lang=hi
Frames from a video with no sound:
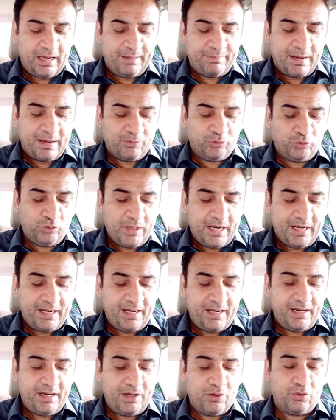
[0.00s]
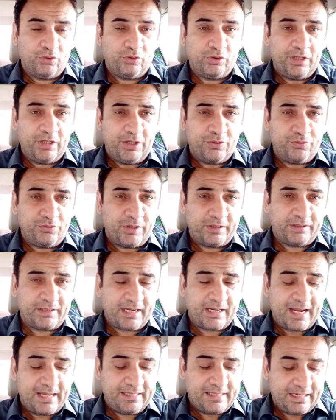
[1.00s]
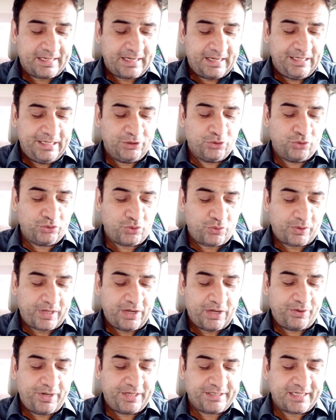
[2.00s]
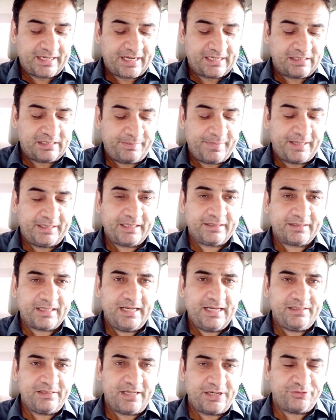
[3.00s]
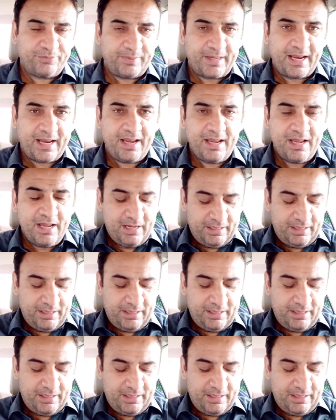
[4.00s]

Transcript: महमूदुल्ला ने उनहत्तर गेंदें खेली दो चौके और एक छक्के समेत इकतालीस रन बनाए